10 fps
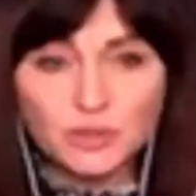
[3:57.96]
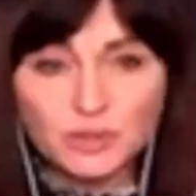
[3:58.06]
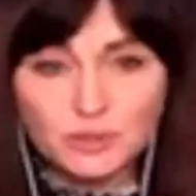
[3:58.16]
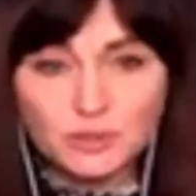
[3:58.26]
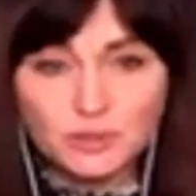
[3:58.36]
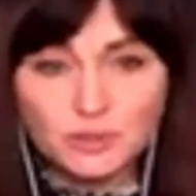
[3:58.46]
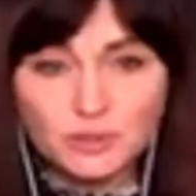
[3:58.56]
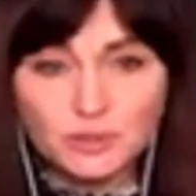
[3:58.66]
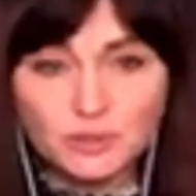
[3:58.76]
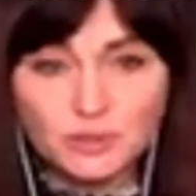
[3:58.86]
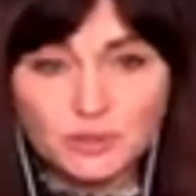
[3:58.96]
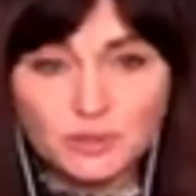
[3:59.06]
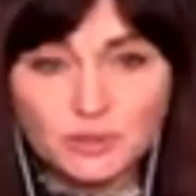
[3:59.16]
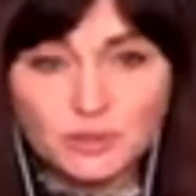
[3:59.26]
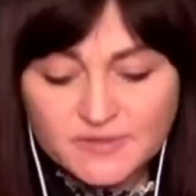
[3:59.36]
э, хорошо
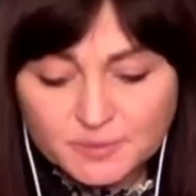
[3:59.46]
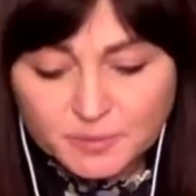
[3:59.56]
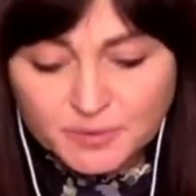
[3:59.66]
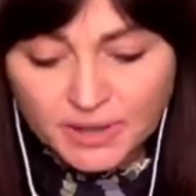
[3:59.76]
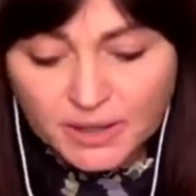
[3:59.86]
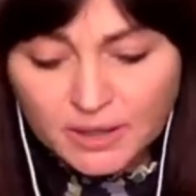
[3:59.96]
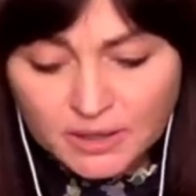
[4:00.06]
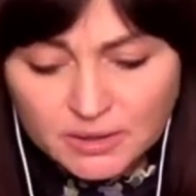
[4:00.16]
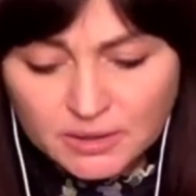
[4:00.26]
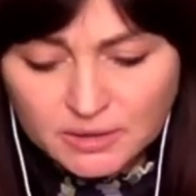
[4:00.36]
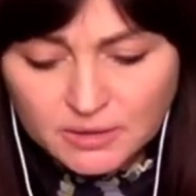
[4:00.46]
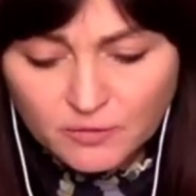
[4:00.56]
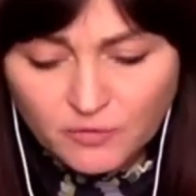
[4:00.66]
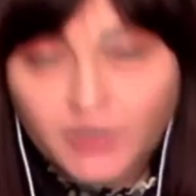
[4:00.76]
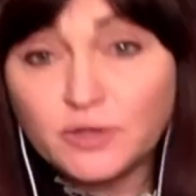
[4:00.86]
говорить, вспоминая э,
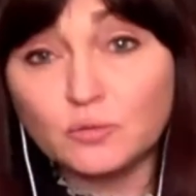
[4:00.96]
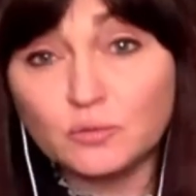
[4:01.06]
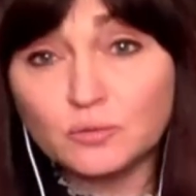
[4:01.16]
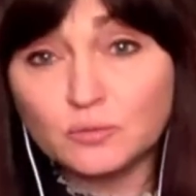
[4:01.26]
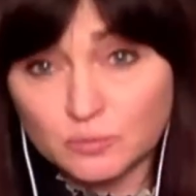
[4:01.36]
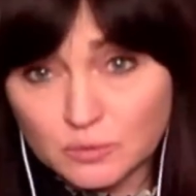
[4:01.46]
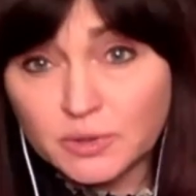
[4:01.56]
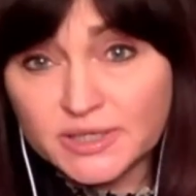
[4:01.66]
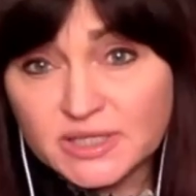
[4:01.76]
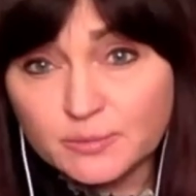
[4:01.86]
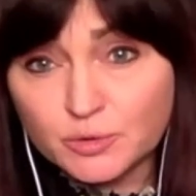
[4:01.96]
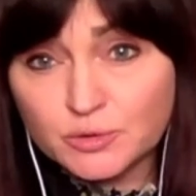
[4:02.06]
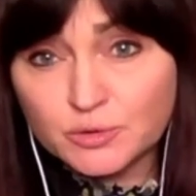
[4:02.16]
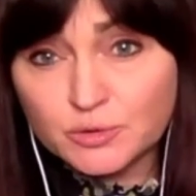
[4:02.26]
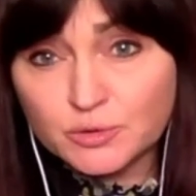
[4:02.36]
войну России
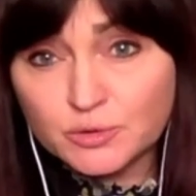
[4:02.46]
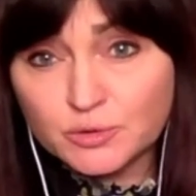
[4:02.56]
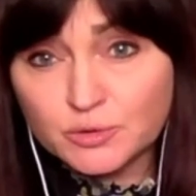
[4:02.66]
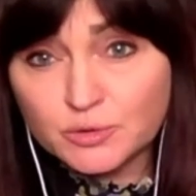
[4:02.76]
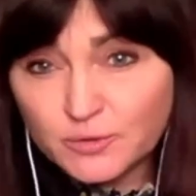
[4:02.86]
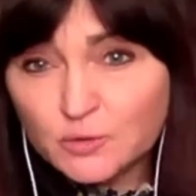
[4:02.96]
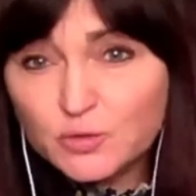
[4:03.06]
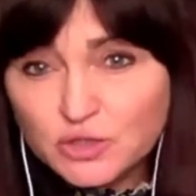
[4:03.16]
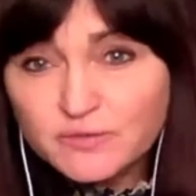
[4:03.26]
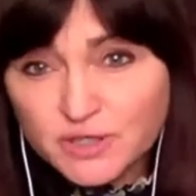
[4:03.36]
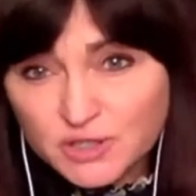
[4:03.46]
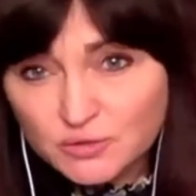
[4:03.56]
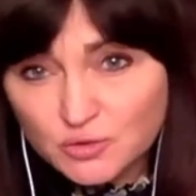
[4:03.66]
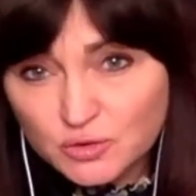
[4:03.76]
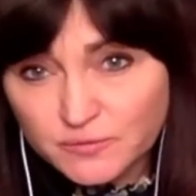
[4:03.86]
против Грузии. Это ведь очень важно,
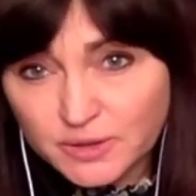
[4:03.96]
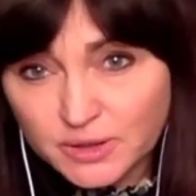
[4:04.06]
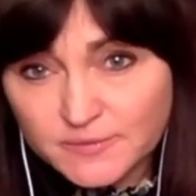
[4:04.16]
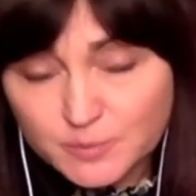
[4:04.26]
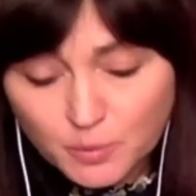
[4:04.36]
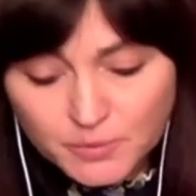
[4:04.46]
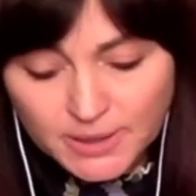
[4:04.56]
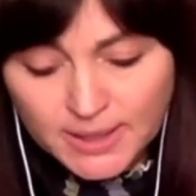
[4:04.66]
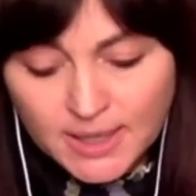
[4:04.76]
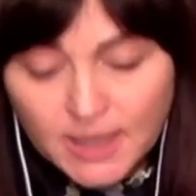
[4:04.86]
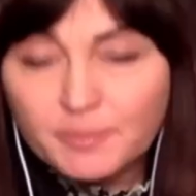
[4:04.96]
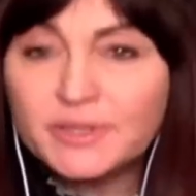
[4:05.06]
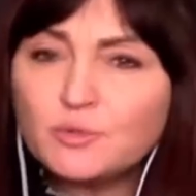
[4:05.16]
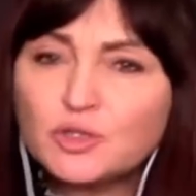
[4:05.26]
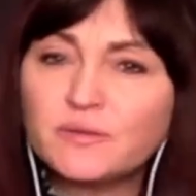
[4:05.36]
то, что вы они вспомнили,
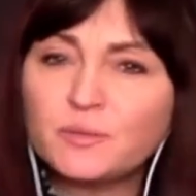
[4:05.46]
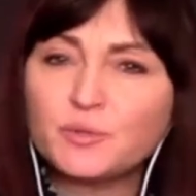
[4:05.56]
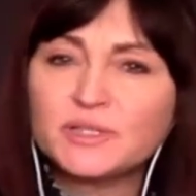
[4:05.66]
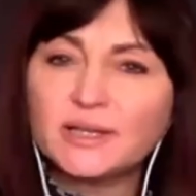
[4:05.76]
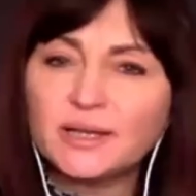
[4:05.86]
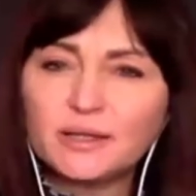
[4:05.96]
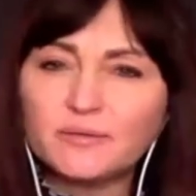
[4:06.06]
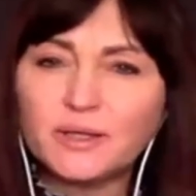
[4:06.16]
потому что ведь после этой